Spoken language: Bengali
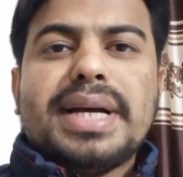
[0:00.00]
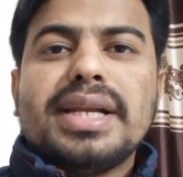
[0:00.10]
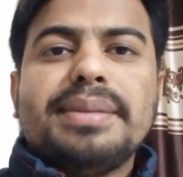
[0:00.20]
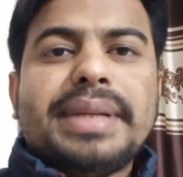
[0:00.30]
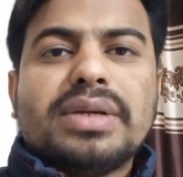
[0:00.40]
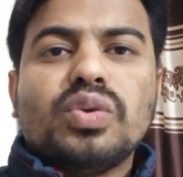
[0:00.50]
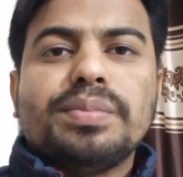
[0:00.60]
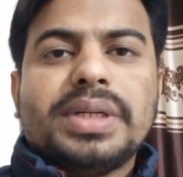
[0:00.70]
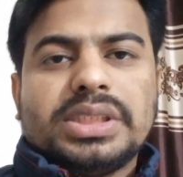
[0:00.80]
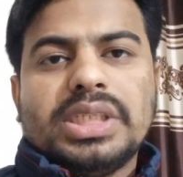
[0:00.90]
বাংলা ব্যাকরণ
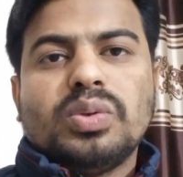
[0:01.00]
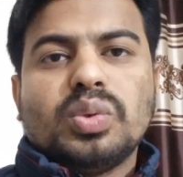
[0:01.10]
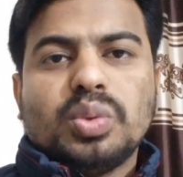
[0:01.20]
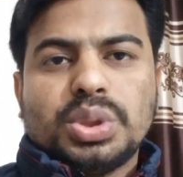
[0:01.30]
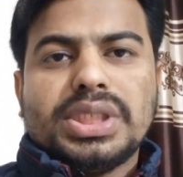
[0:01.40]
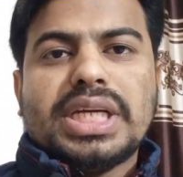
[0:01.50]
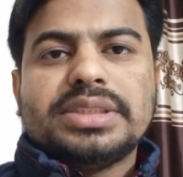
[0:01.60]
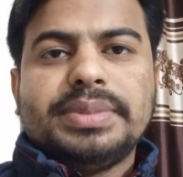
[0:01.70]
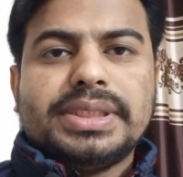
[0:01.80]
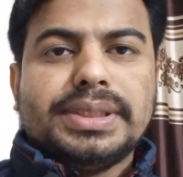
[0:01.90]
পাঠ থেকে কোনো কোশ্চেন
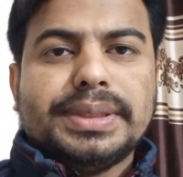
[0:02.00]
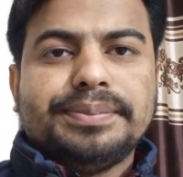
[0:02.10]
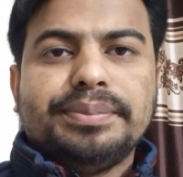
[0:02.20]
আসবে কি না